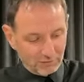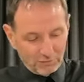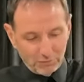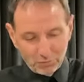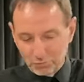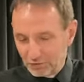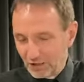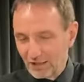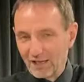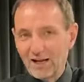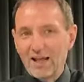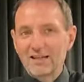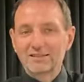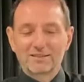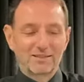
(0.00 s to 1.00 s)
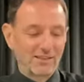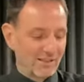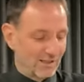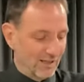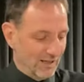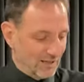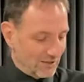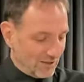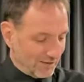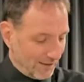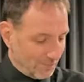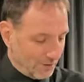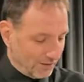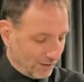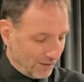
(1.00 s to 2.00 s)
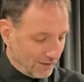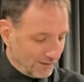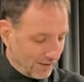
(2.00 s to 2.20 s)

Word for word: trudne relacje, czasami to jest